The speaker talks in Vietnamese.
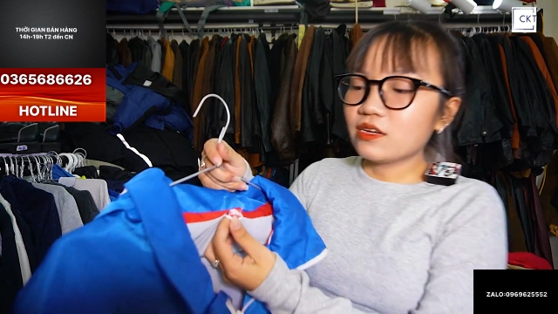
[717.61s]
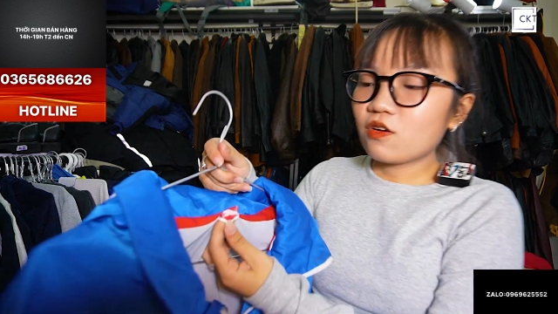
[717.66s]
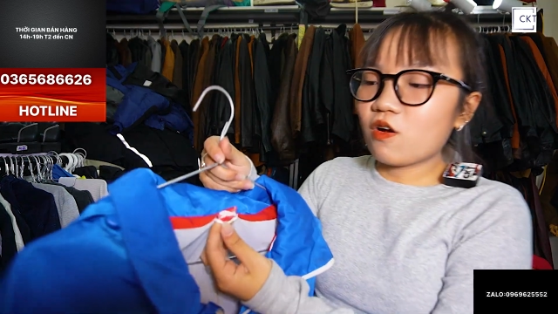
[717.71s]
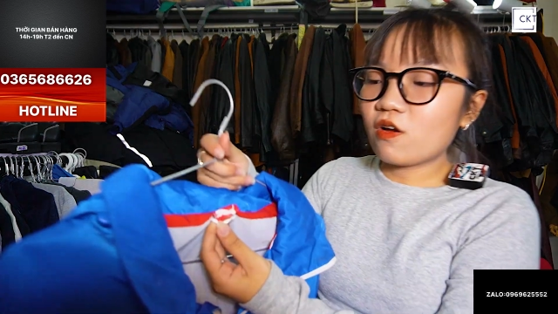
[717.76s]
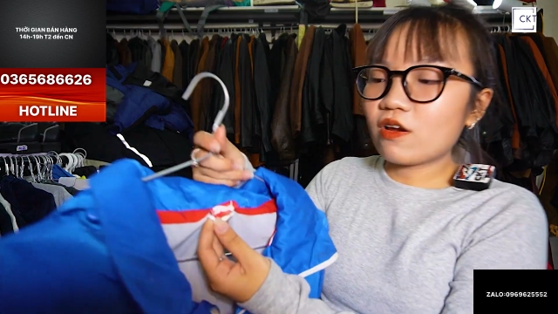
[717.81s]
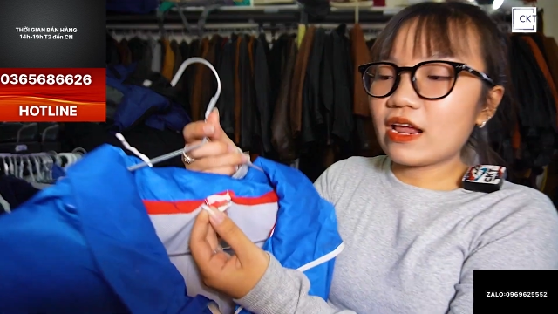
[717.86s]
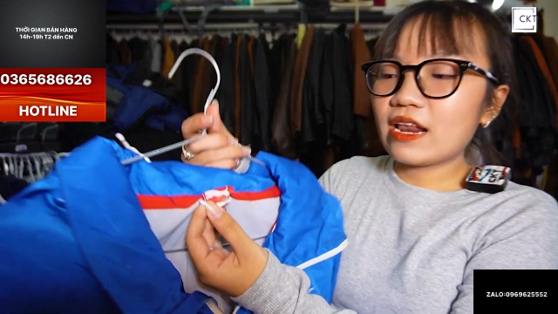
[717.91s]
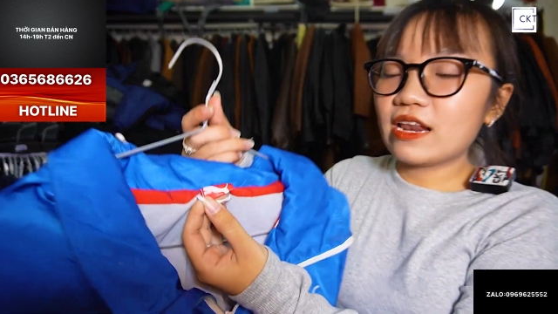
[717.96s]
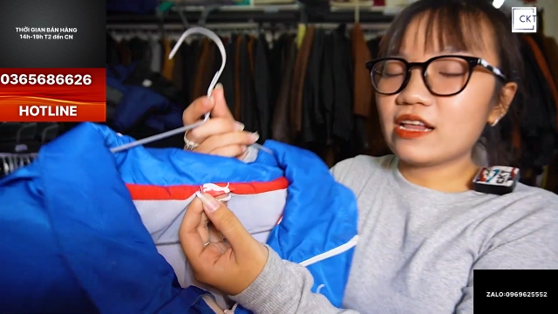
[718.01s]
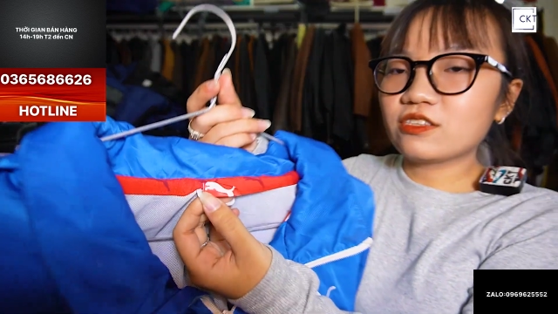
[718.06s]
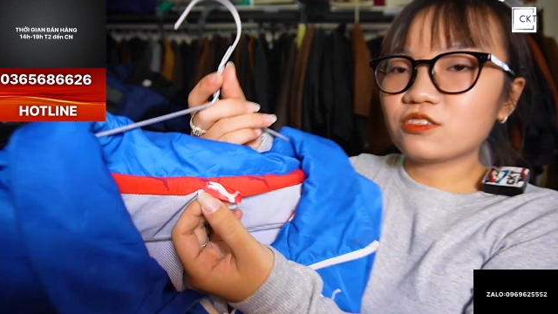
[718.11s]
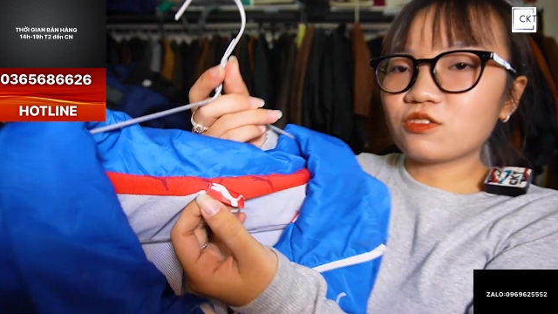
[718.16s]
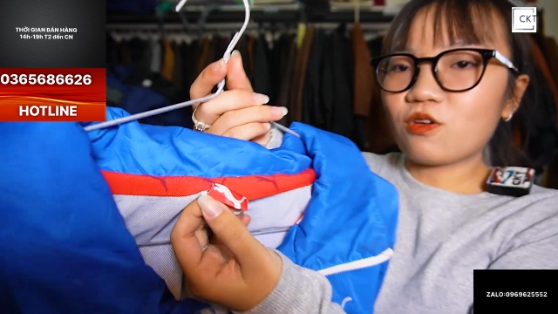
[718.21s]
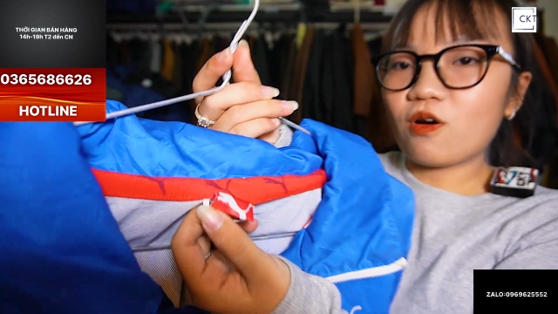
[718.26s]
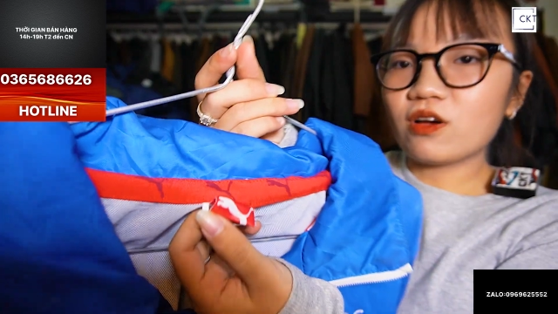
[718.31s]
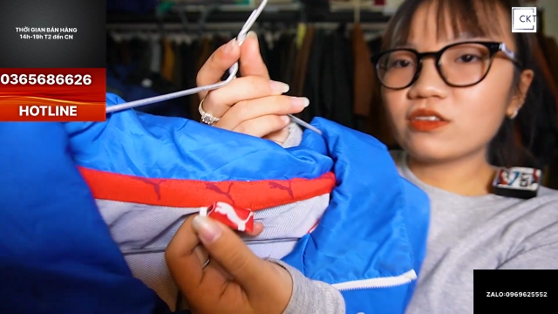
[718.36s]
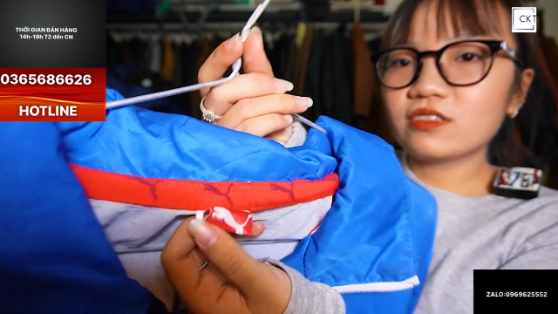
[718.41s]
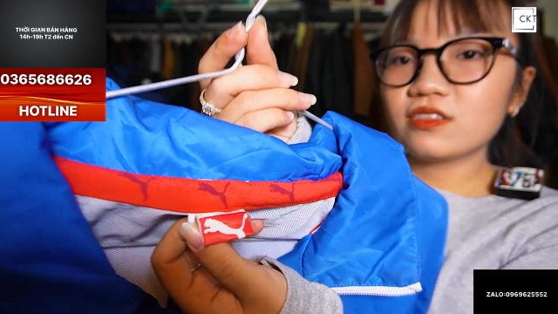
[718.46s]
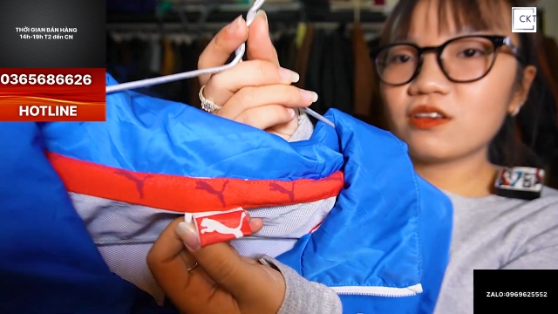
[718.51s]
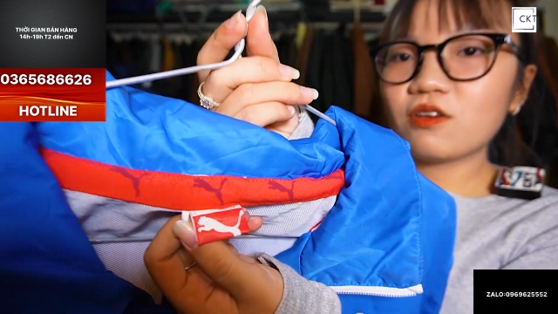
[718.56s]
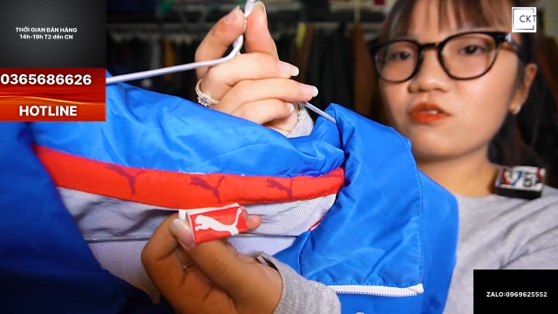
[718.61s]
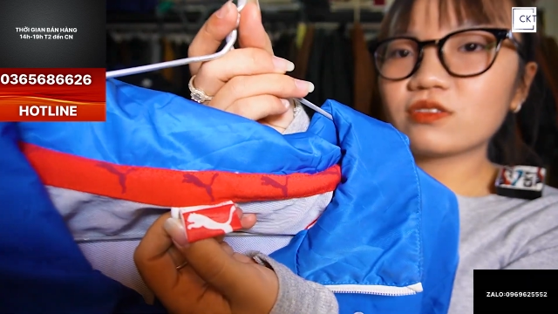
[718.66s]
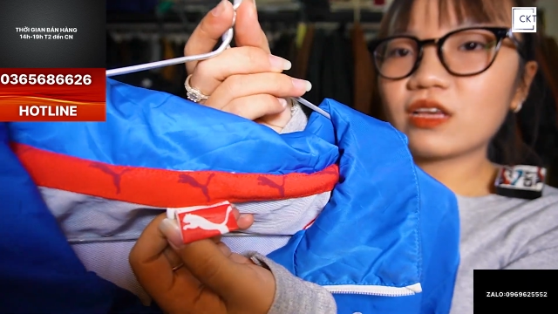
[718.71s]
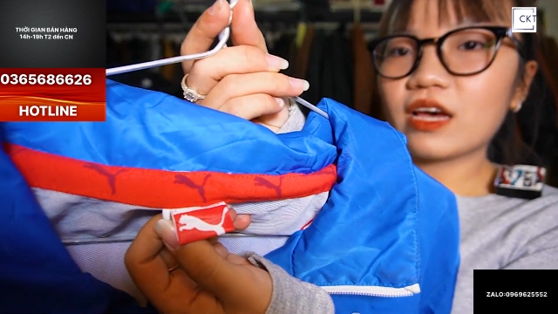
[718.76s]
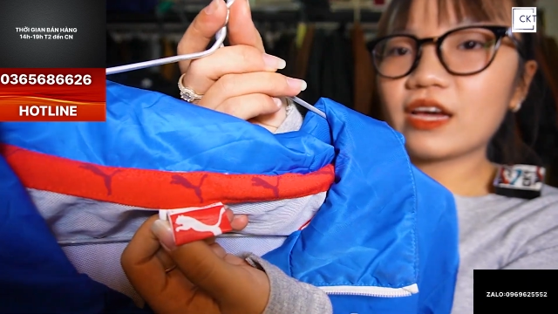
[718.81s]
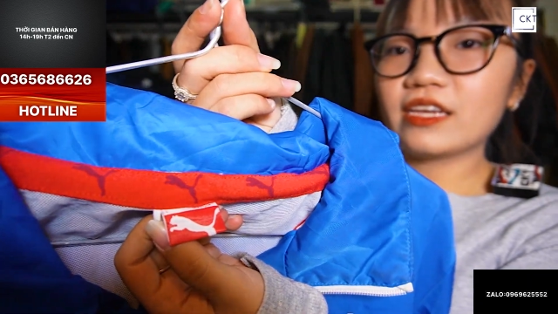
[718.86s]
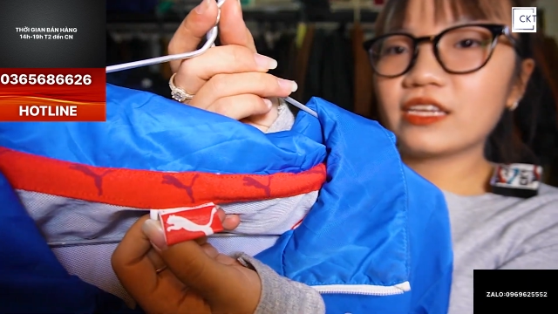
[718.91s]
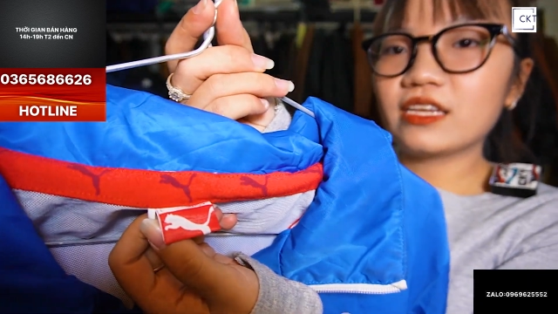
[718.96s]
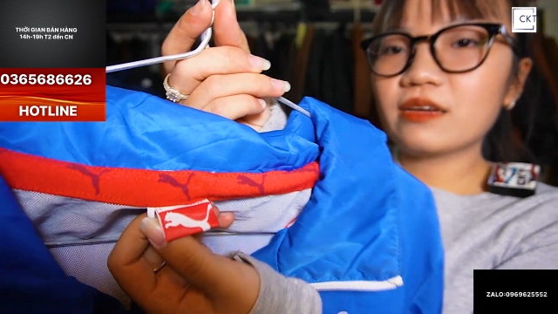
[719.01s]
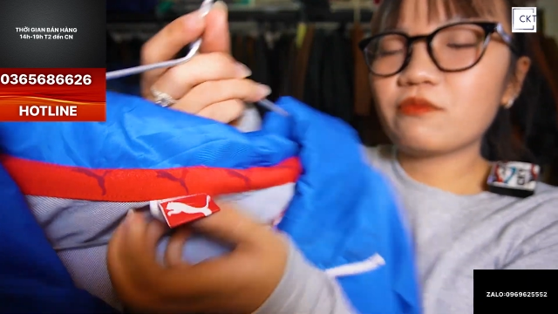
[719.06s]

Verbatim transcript: Con này là gió siêu dày